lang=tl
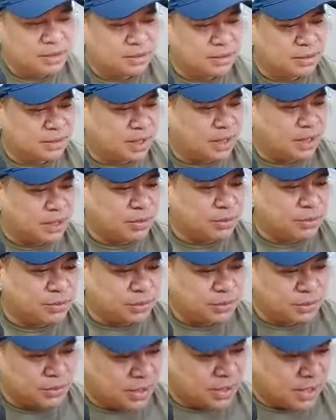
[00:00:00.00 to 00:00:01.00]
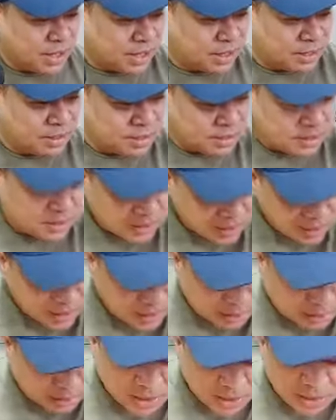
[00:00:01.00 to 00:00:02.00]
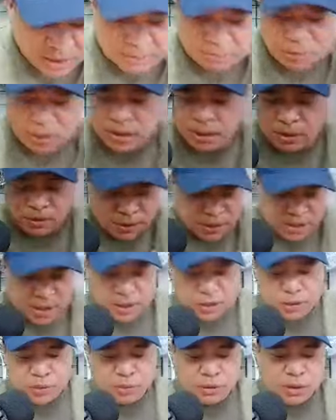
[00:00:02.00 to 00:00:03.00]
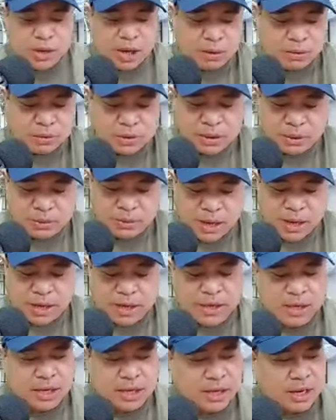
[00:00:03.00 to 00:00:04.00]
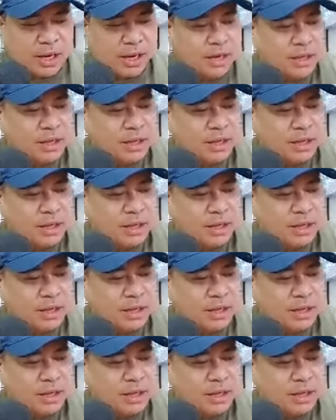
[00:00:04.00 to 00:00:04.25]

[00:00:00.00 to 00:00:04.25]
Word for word: Thank you. Ayan. Available na uli yan. Yulak kung tawagin yan na.